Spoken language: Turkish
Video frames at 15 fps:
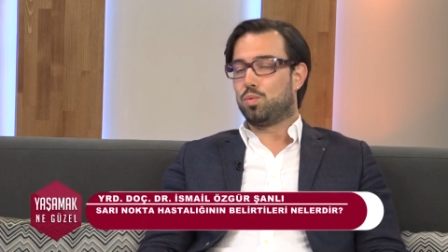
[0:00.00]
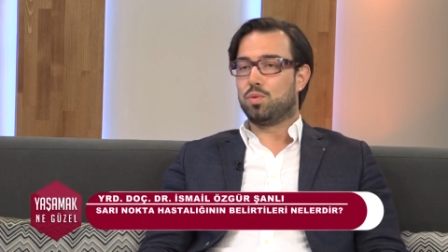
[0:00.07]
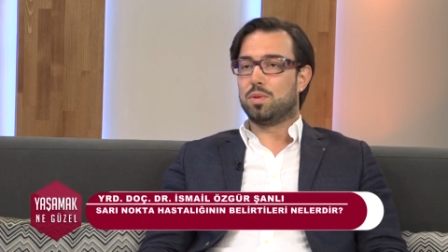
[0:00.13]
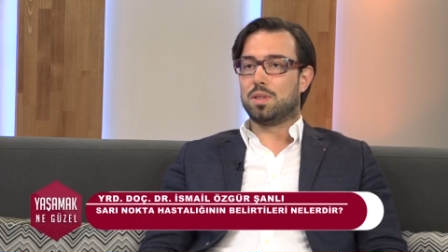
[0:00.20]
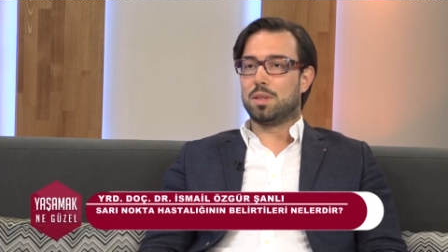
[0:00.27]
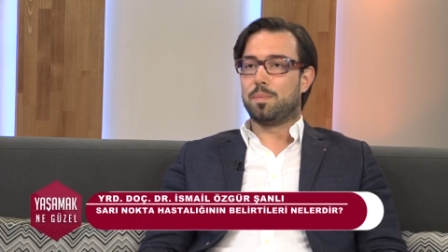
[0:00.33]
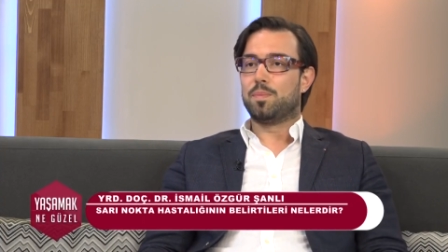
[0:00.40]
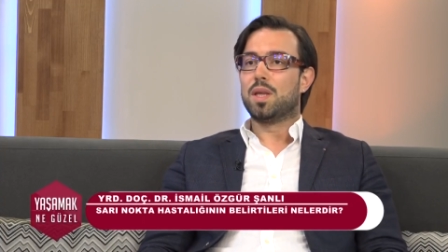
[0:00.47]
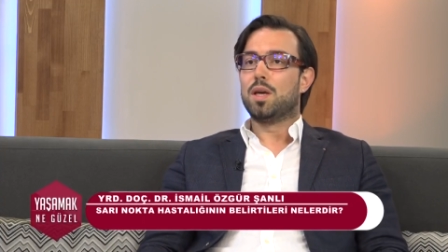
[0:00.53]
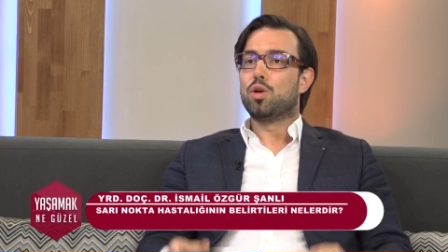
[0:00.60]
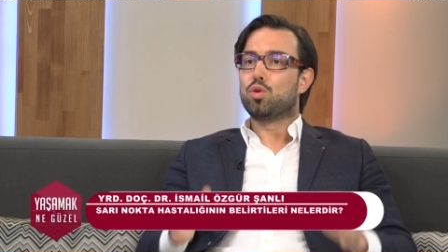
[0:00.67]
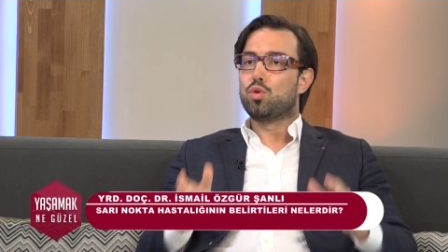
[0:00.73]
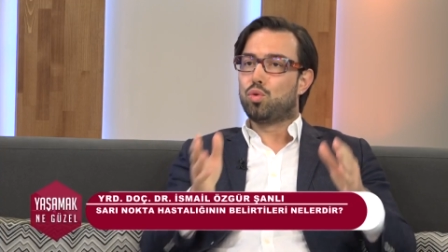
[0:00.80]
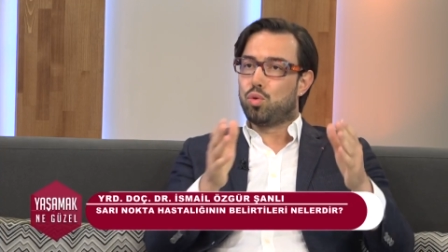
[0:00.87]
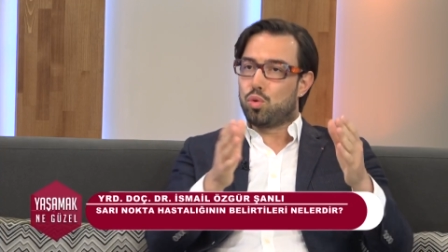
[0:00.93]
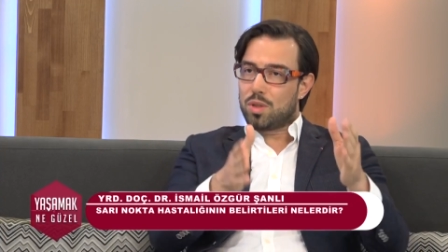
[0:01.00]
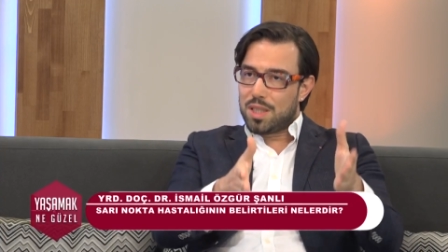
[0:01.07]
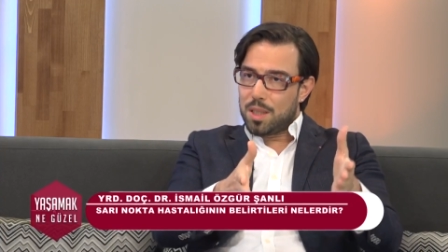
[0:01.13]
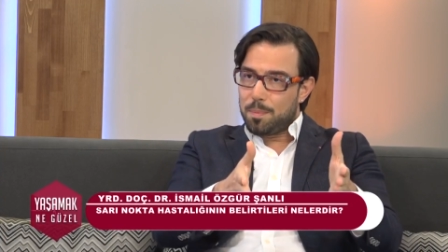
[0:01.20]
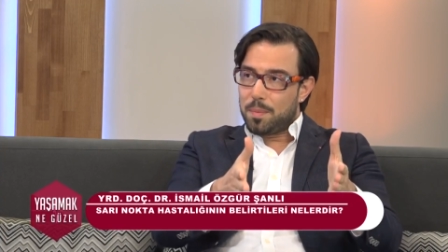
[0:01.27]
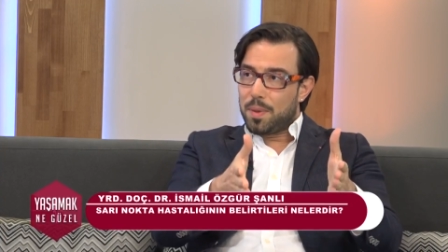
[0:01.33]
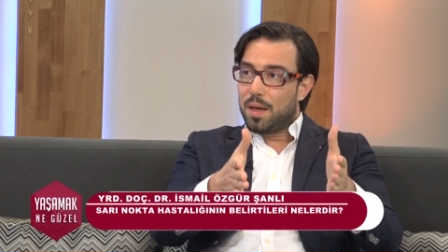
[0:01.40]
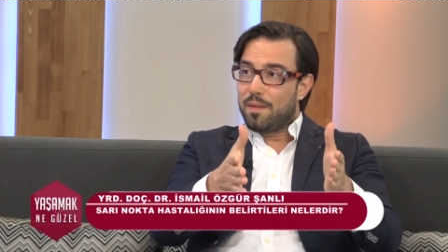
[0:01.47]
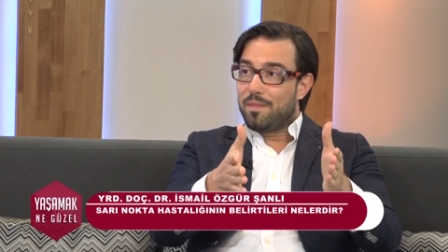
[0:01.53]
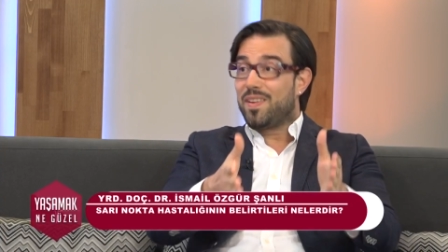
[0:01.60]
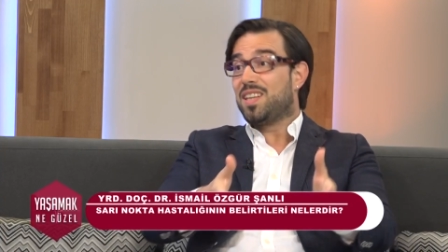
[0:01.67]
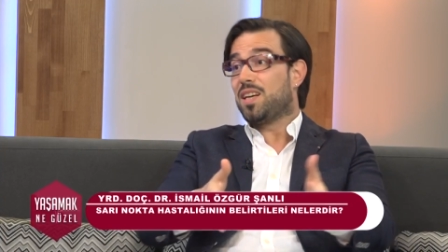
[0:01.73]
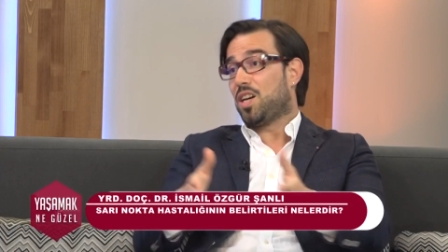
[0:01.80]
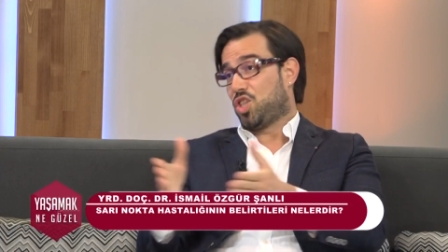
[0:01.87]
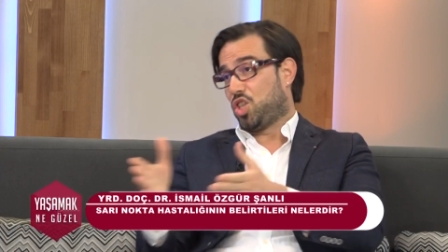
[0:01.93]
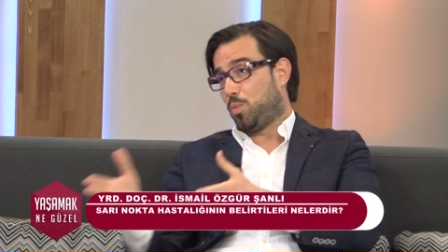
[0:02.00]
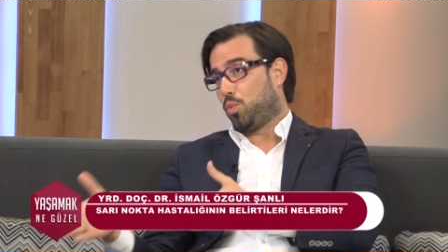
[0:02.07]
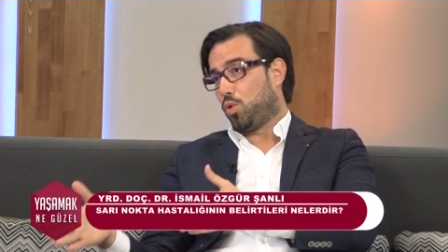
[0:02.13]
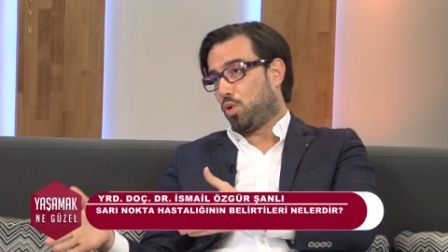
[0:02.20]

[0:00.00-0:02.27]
bunları. Kuru tip ve yaş tipi